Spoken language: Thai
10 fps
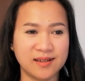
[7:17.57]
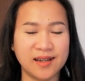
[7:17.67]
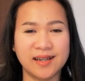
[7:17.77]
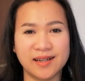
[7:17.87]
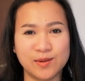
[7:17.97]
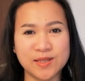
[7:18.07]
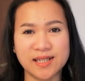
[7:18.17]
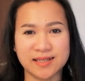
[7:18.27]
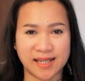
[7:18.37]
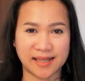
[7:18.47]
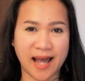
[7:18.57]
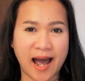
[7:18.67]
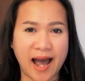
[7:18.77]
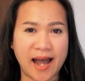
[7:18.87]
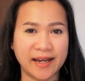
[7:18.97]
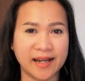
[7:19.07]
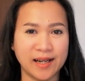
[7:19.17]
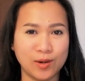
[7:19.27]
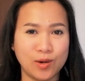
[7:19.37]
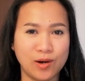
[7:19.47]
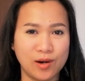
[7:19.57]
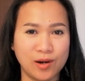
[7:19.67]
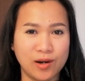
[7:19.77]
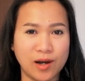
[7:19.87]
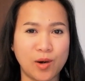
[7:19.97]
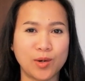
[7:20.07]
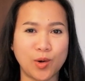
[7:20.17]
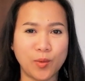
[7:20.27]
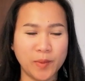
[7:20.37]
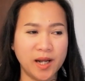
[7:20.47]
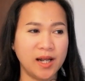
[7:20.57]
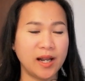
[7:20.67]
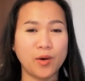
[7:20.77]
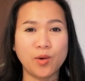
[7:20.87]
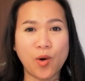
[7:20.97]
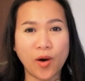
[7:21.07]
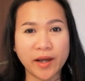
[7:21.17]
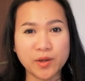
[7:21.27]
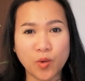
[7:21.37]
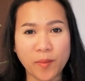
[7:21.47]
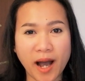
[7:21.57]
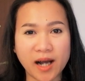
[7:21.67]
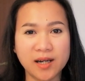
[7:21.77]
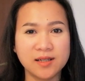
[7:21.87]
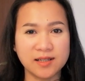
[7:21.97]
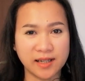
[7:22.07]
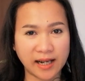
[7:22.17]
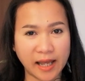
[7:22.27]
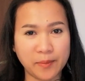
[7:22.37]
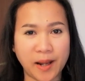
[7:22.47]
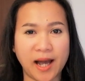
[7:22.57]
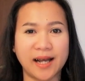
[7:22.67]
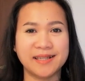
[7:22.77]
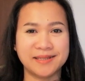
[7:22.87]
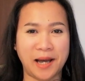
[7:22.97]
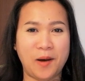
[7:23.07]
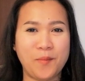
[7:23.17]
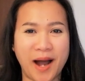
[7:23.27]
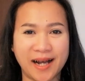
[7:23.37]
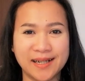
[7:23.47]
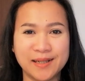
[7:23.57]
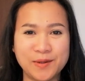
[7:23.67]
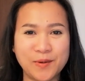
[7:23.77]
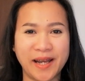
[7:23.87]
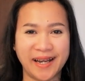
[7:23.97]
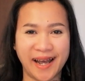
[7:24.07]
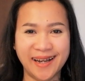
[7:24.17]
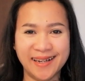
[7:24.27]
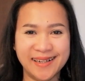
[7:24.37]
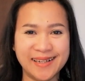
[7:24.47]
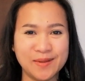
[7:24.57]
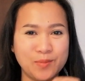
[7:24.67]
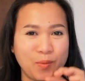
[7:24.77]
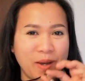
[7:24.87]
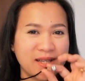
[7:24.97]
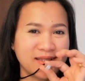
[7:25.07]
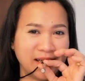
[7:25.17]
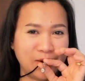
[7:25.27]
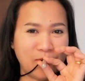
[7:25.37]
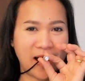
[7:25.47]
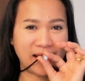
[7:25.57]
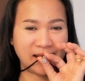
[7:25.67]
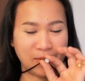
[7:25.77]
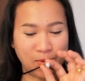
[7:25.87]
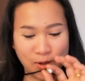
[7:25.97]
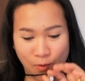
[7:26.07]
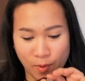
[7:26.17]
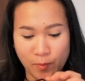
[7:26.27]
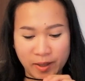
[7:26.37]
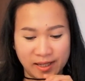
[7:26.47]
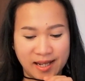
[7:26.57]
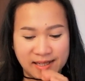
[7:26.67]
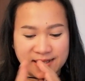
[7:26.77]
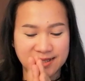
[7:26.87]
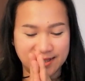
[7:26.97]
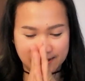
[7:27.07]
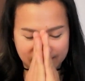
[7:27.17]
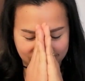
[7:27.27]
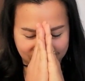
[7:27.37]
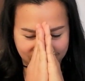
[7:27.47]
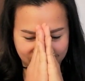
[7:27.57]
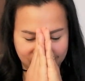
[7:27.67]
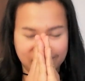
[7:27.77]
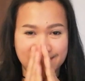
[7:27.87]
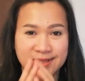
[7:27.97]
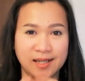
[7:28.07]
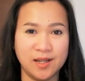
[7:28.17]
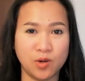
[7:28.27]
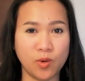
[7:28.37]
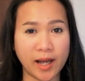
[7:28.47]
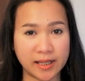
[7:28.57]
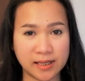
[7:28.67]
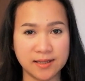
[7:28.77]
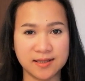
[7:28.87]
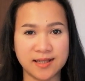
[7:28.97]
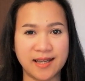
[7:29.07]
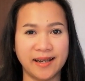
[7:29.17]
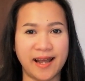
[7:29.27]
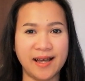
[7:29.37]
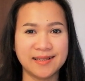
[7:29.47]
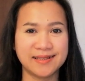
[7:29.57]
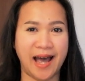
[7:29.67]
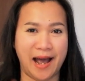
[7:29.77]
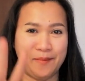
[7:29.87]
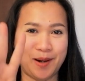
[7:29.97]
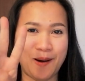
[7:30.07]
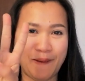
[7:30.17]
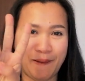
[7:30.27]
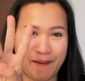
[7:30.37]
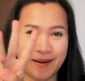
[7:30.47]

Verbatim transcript: ก็เลยรู้สึกศรัทธานะคะ แล้วก็เคารพแล้วคงอายุมากขึ้นยิ่งใกล้พระใกล้เจ้ามากขึ้นด้วยนะ อุเพสันนิวาสนะคะพ่อหลวงพ่อเปิลท่านจริงกูไก่ถือศีลนะสามข้อ